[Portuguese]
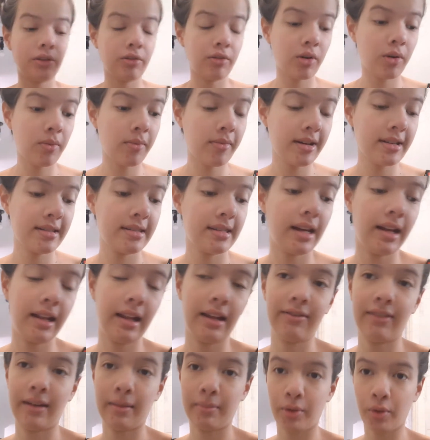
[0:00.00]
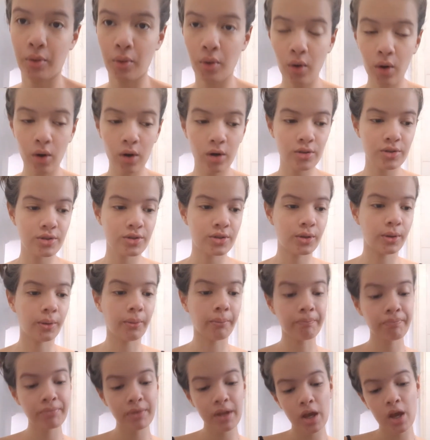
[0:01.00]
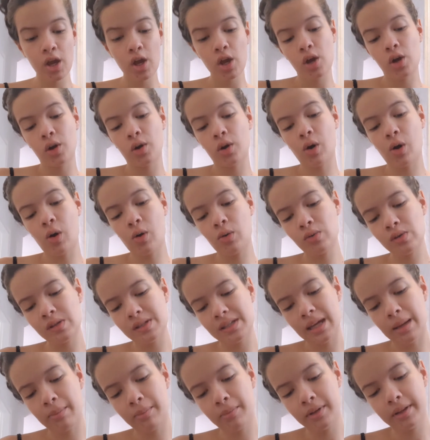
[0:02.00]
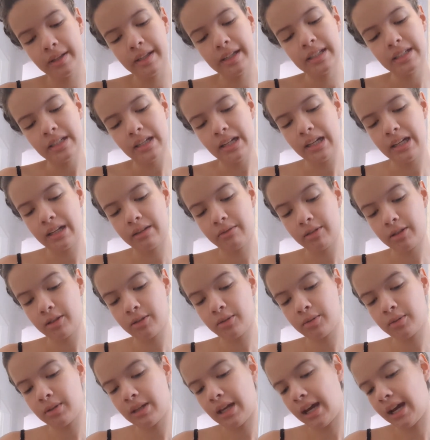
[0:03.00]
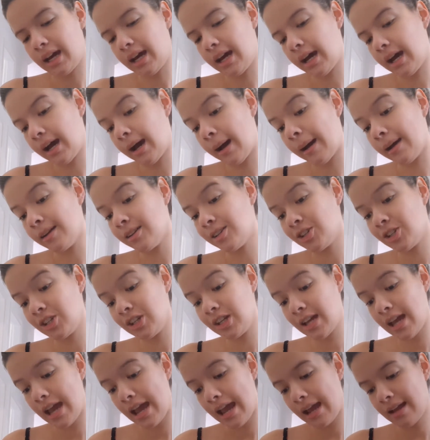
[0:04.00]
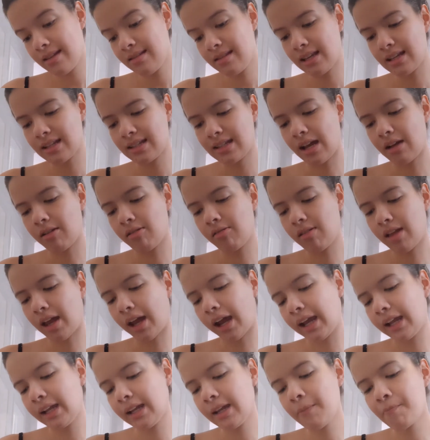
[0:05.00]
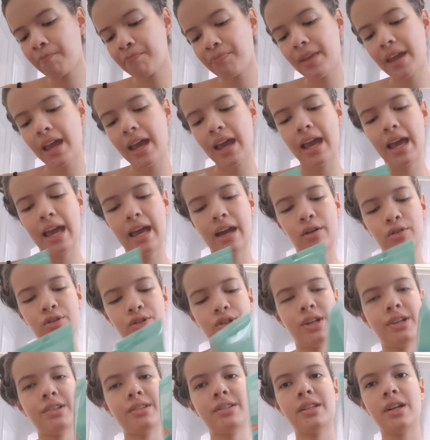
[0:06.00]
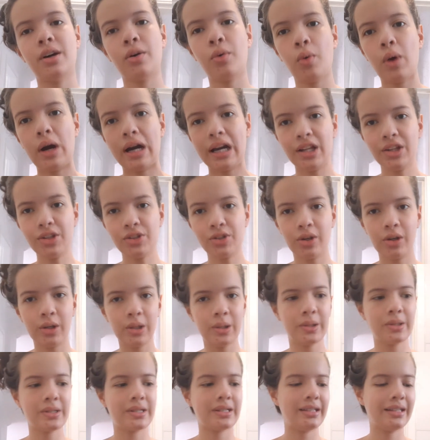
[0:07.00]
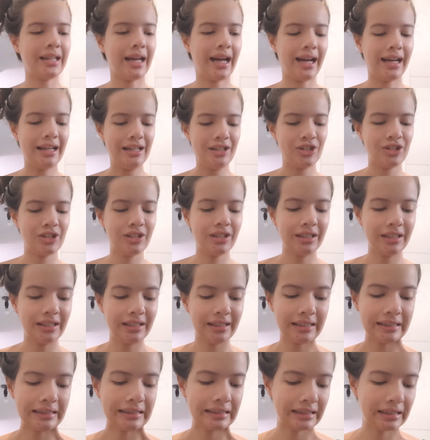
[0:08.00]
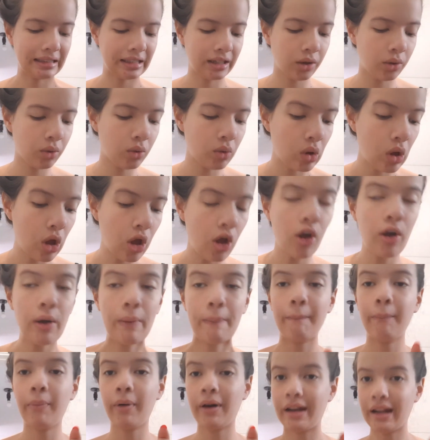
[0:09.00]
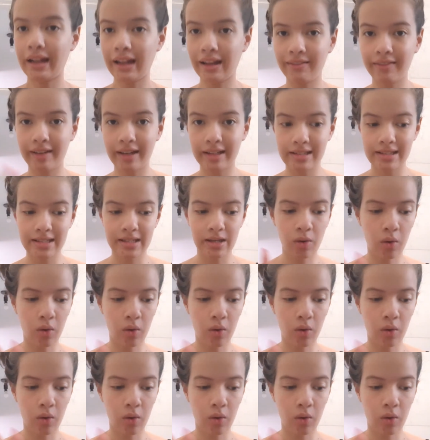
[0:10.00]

eu vou começar a lavar meu rosto com o sabonete líquido da Thier, da online É o de ação anti-oleosidade, então bora lavar esse